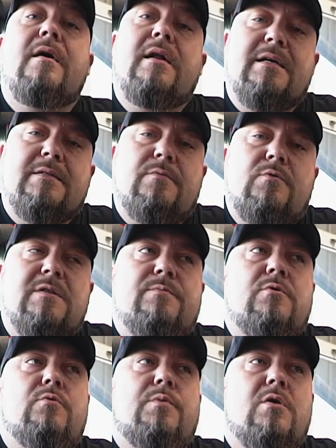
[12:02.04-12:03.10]
Reasumując,
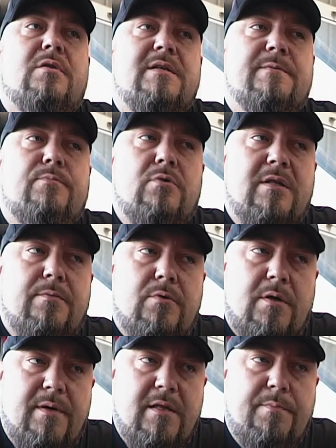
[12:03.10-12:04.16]
punkt piąty jest punktem,
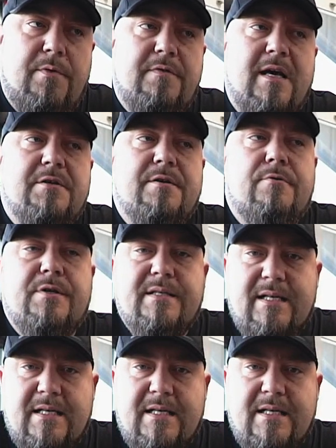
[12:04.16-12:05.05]
który będę powtarzał. On się